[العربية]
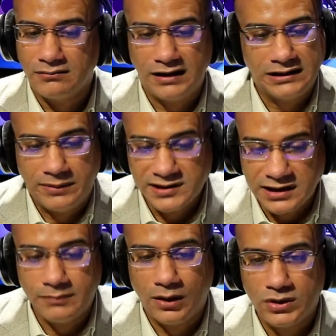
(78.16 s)
احنا باذن
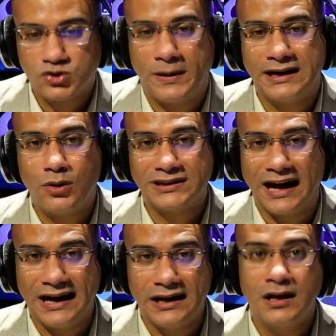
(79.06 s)
المولى سبحانه
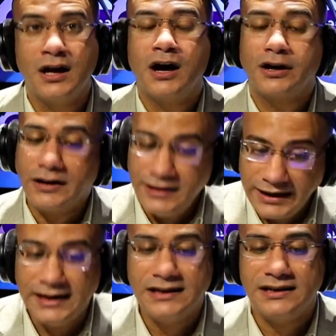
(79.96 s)
وتعالى
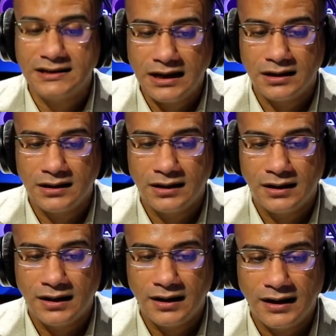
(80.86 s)
رايحين لده
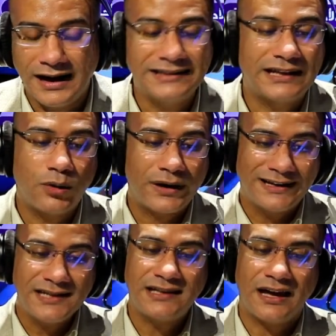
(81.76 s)
انت لو
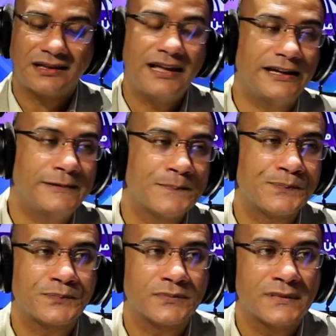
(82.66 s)
ركزت هتلاقي
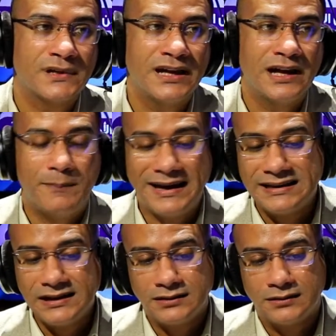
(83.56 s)

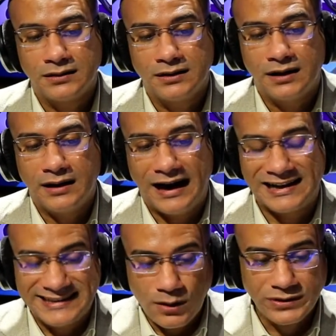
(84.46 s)
بلدك
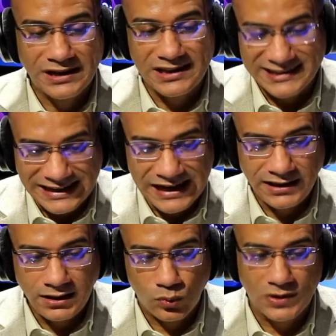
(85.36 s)
هتزود السنه
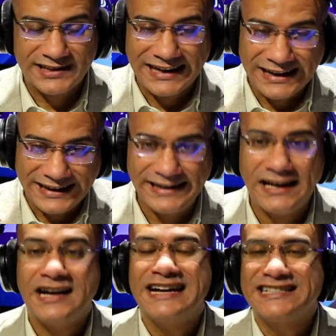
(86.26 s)
دي والسنه
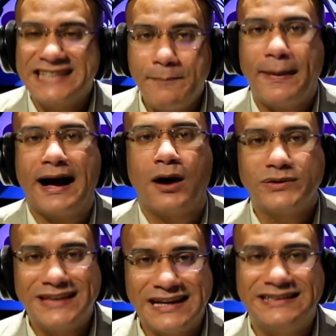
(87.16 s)
الجايه
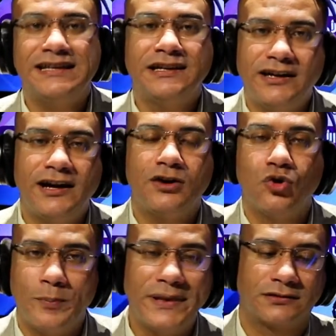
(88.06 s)
37
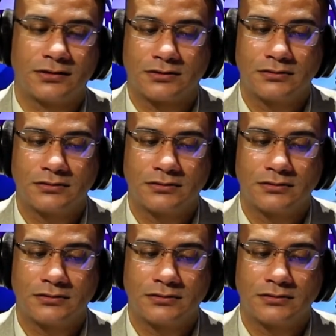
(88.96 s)
كيلو متر